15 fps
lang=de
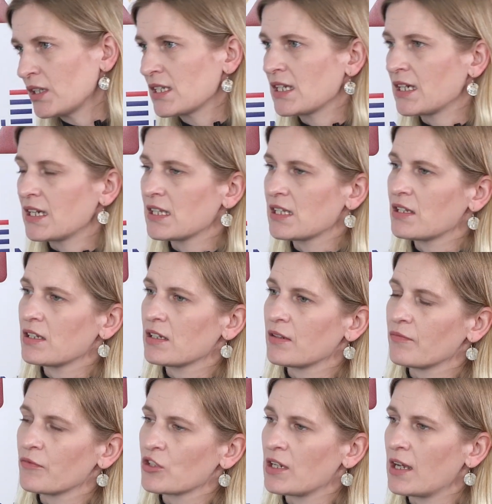Das heißt,
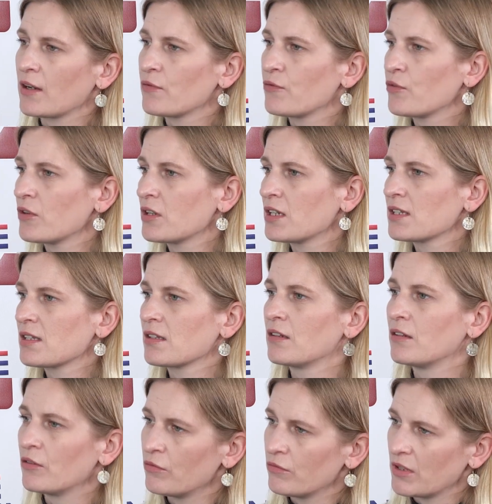ähm, wir schlagen vor, dass
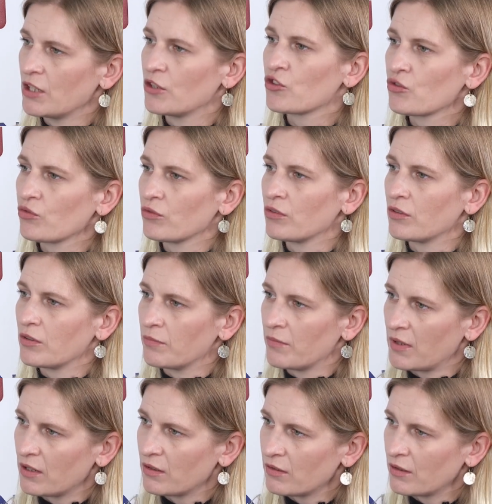äh, jede Stunde
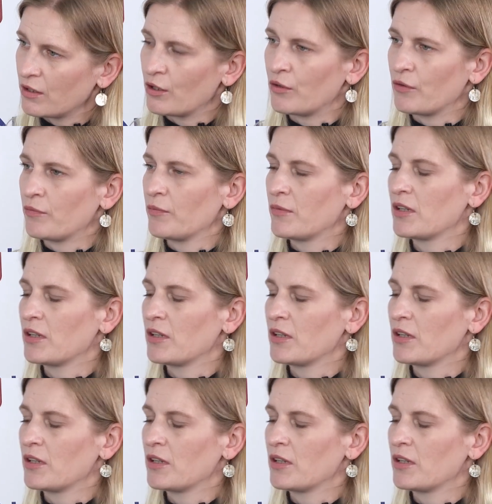man äh,